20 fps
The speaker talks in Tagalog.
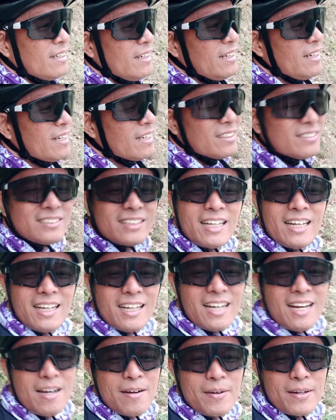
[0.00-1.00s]
ah, ganun
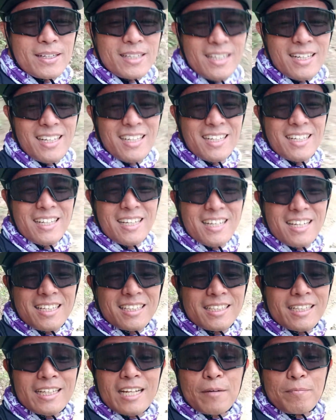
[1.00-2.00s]
talaga okay
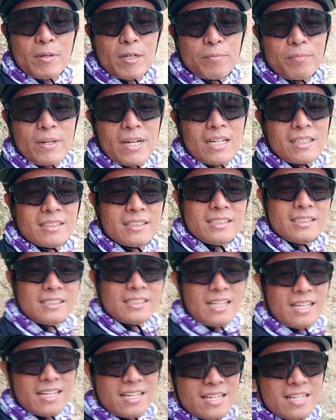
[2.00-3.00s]
hindi
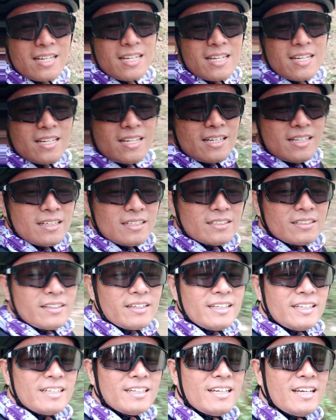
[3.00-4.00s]
nakapag-practice
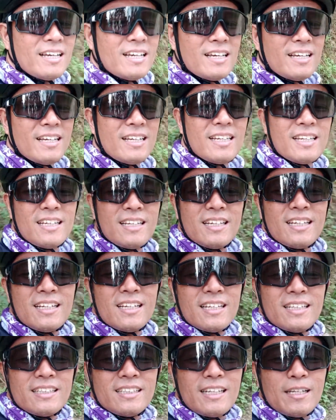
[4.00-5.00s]
kaya nag
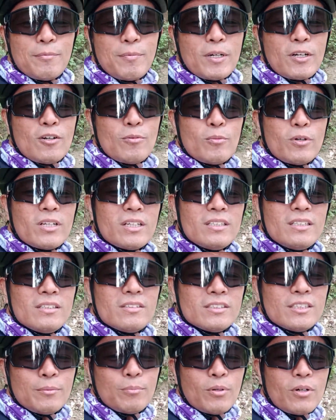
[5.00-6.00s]
nilapag ko muna
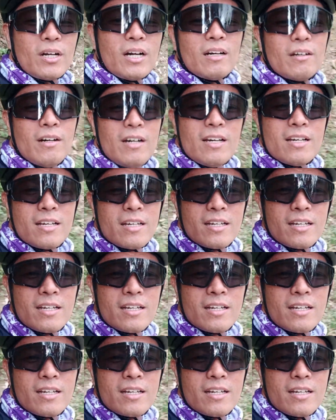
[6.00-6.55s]
dito si Bughaw